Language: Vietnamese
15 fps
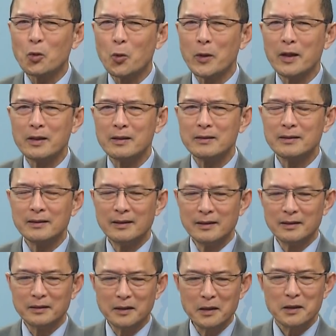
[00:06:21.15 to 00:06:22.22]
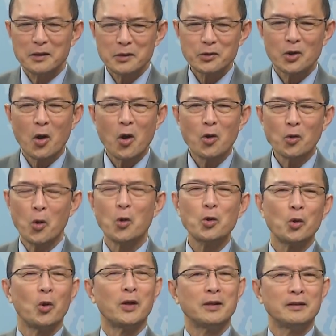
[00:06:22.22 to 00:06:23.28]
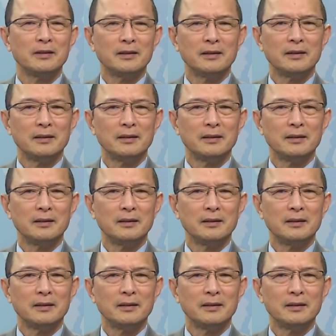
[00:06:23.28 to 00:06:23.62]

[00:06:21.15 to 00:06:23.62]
quyền tự do ngôn luận